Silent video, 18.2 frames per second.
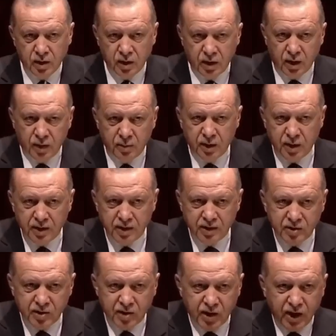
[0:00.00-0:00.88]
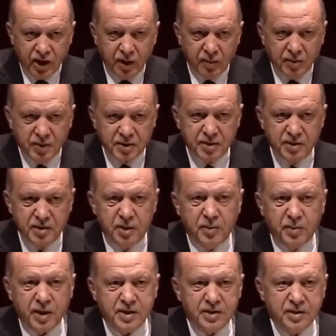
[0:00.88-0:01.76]
Ama ilçeler
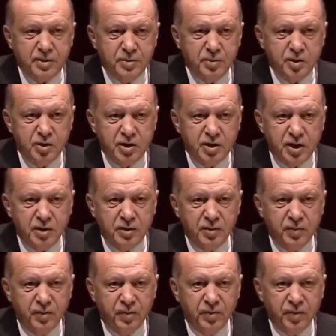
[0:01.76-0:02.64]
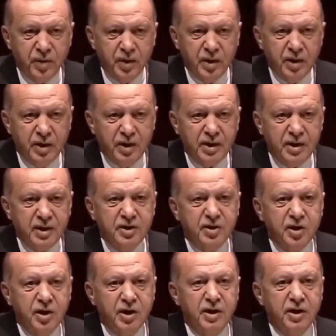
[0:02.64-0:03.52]
bazında baktığımızda
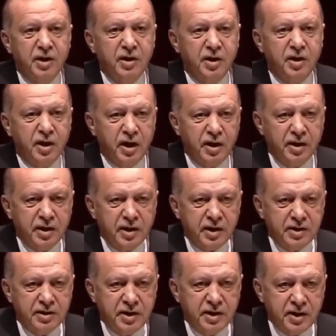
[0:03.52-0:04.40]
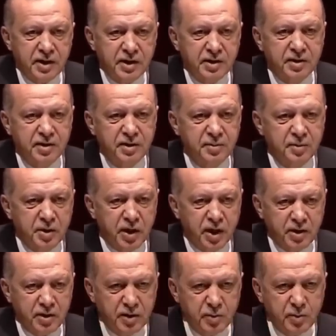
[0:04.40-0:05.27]
İlçelerin kahir ekseriyetini biz
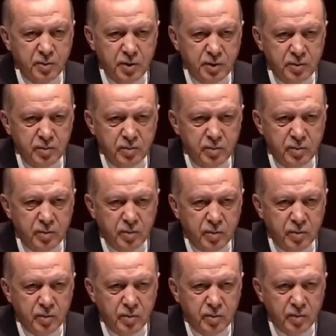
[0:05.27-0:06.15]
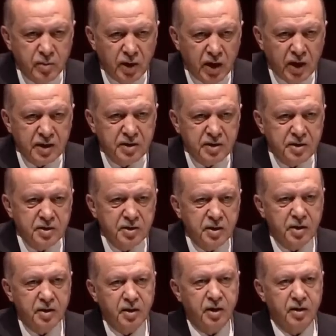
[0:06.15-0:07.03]
aldık mı? Her
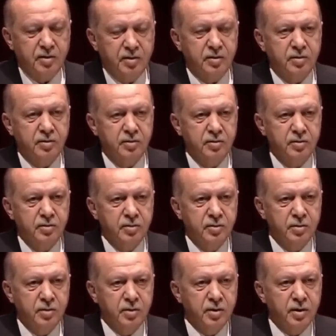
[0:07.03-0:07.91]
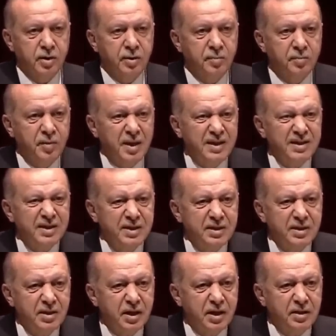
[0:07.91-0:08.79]
ikisinde de aldık.
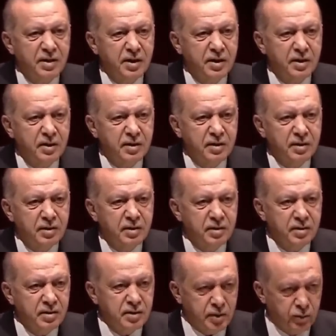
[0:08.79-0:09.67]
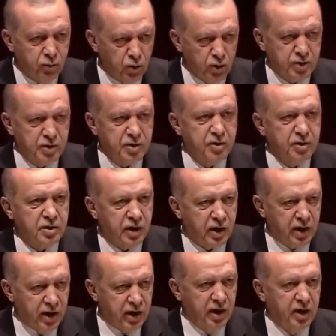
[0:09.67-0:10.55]
Meclislerde ki burası
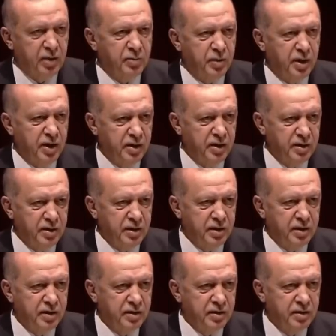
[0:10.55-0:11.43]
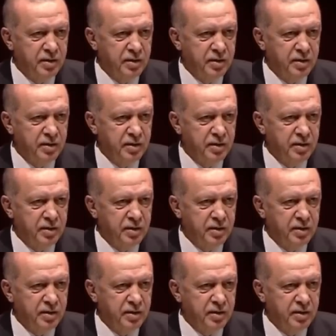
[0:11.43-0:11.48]
karar alma yeri.